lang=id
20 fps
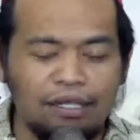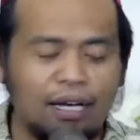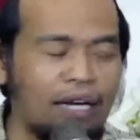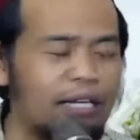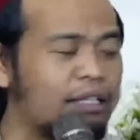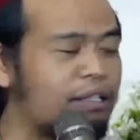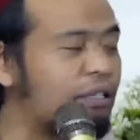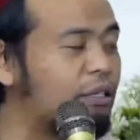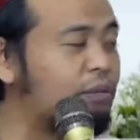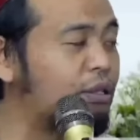
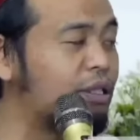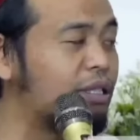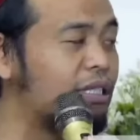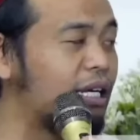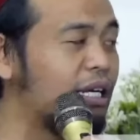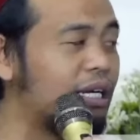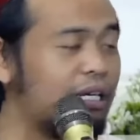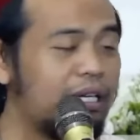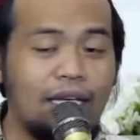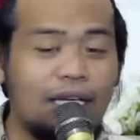Nah, gitu
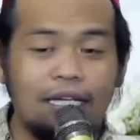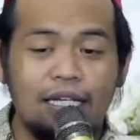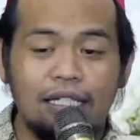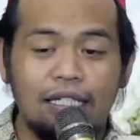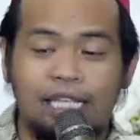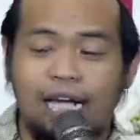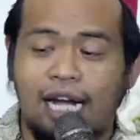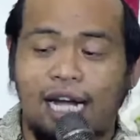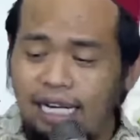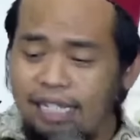ngomongnya.
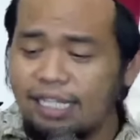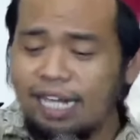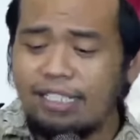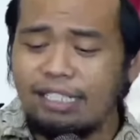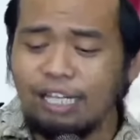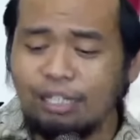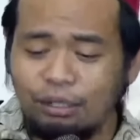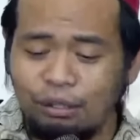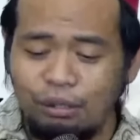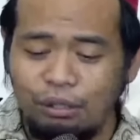
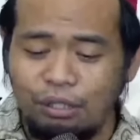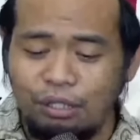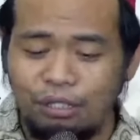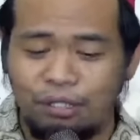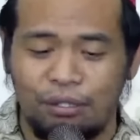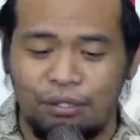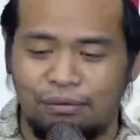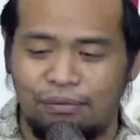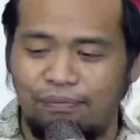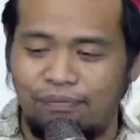Jangankan satu
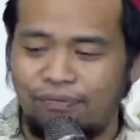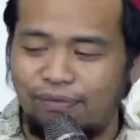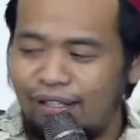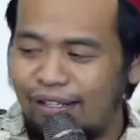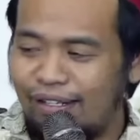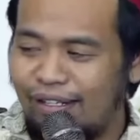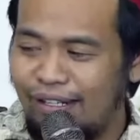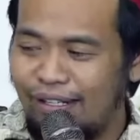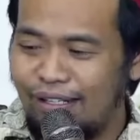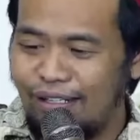Gus Dur,
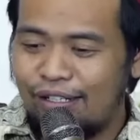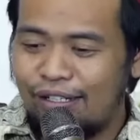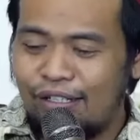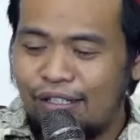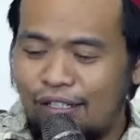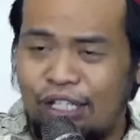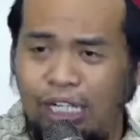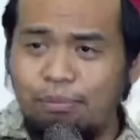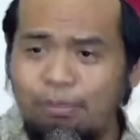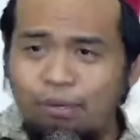
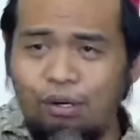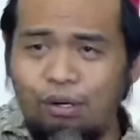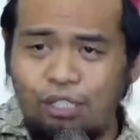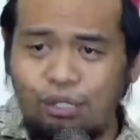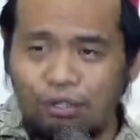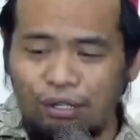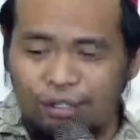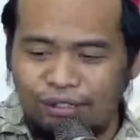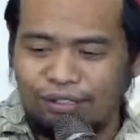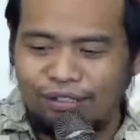seribu
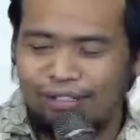Gus